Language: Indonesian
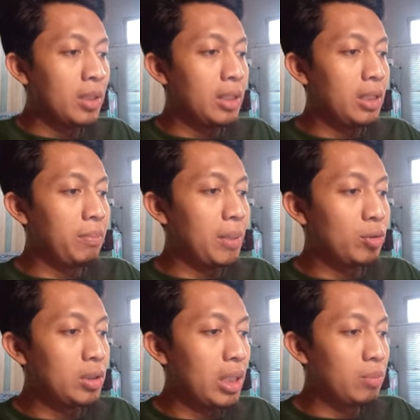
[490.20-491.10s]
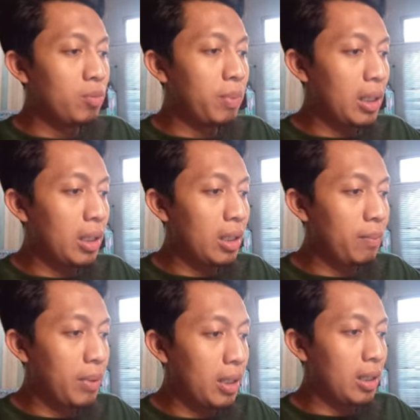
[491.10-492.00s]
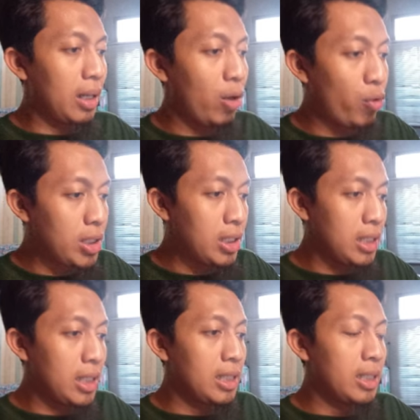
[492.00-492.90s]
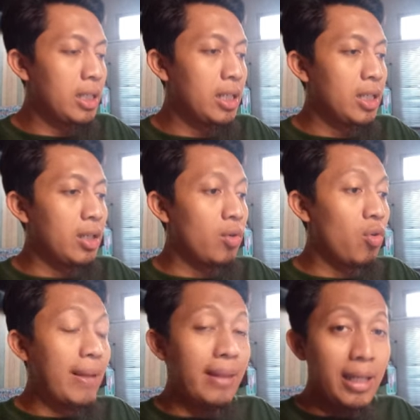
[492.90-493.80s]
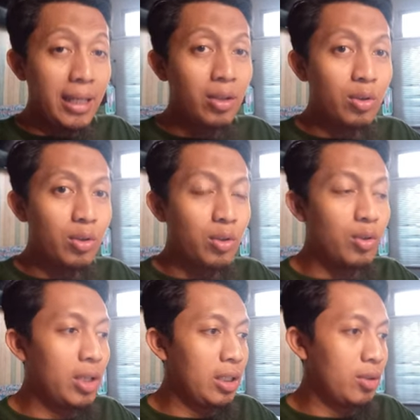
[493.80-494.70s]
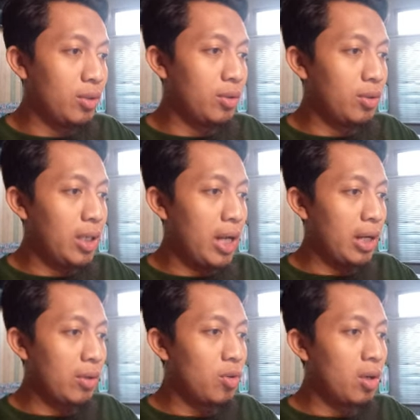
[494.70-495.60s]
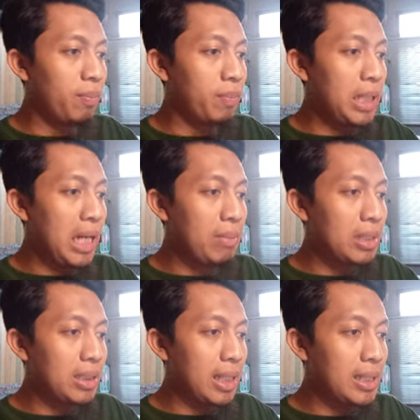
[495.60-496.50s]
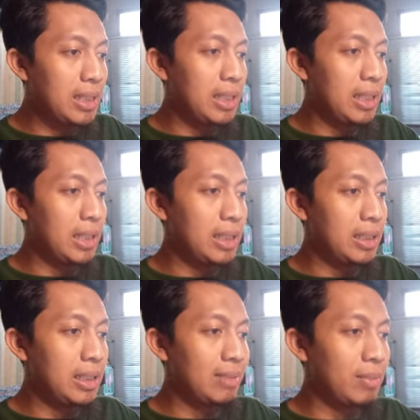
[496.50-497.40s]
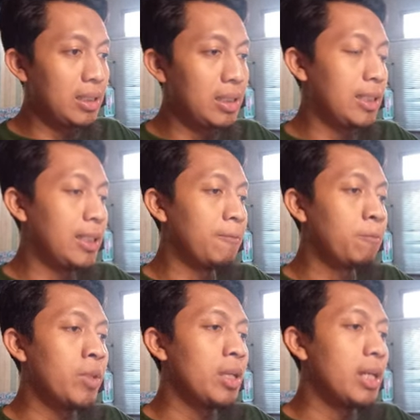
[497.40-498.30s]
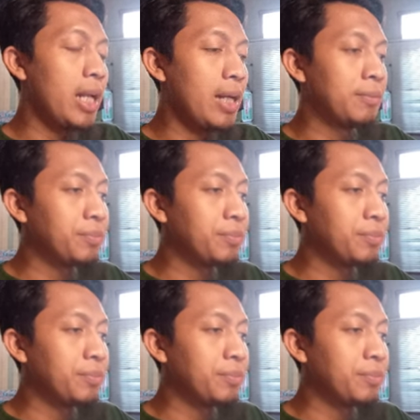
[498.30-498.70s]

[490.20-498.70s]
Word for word: ini 43.000 per per akuisisinya jadi gue matiin tuh gitu nah gue pindahin budgetnya ke sini ke sini sama ke sini nah